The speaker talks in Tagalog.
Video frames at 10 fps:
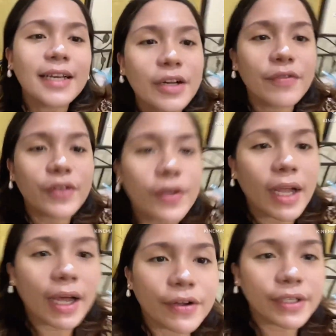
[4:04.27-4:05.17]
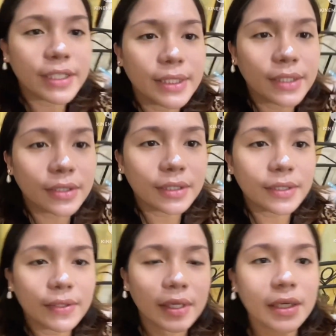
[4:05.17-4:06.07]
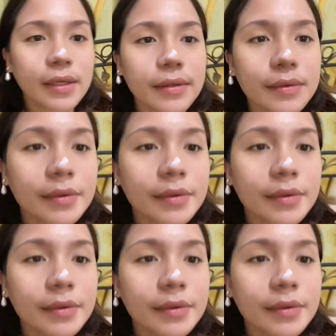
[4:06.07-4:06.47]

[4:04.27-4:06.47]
clear view na ako dito. So, ganun.